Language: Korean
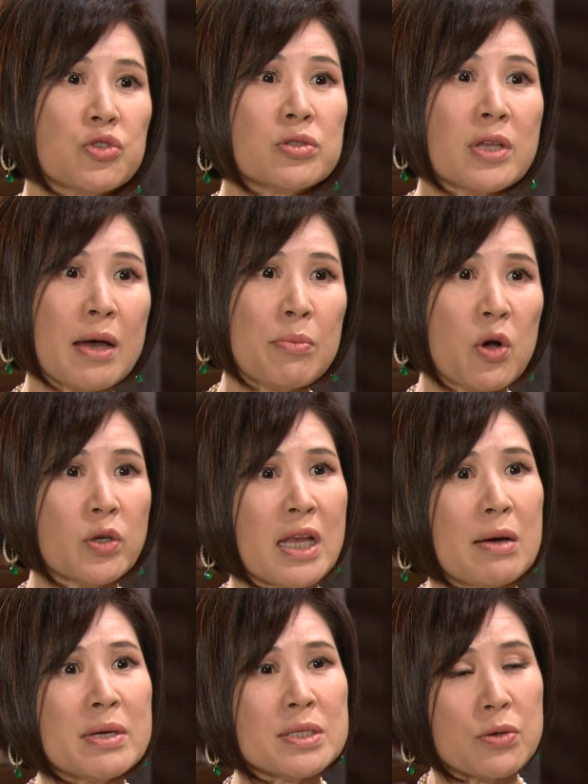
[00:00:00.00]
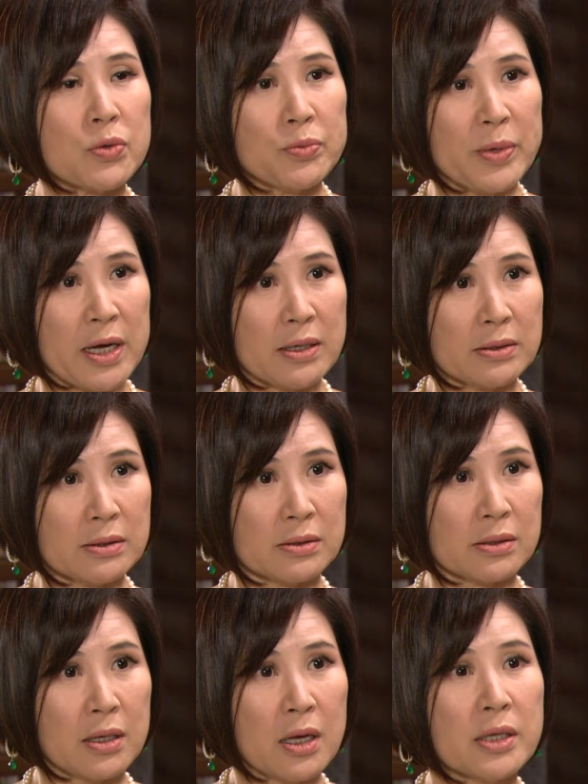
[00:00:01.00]
무슨 다 먹어
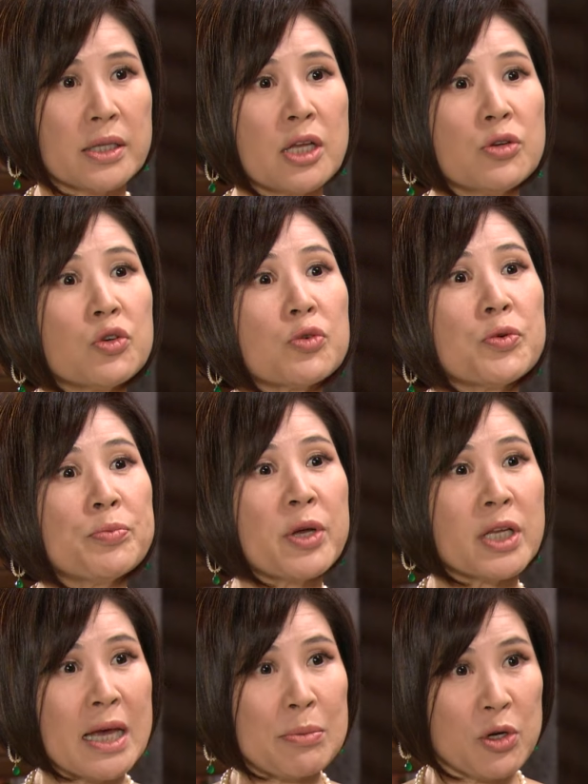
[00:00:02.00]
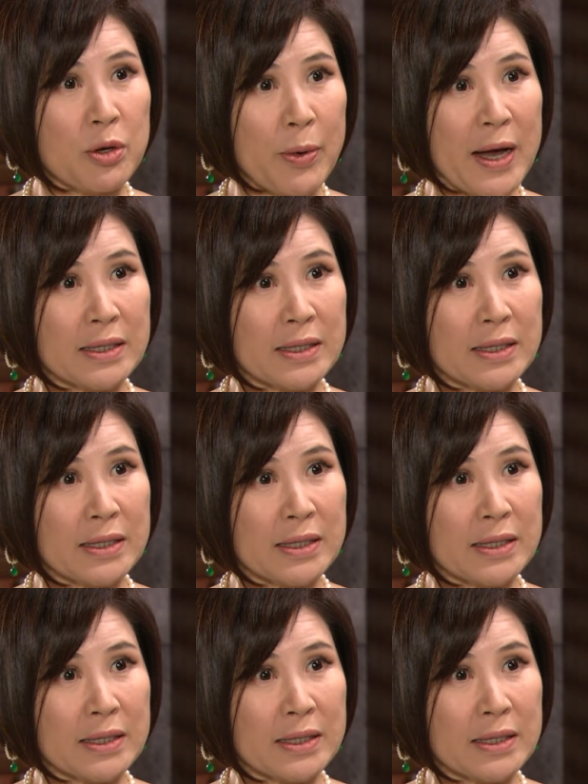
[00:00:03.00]
남았었구만. 내 눈으로 분명히 남은 거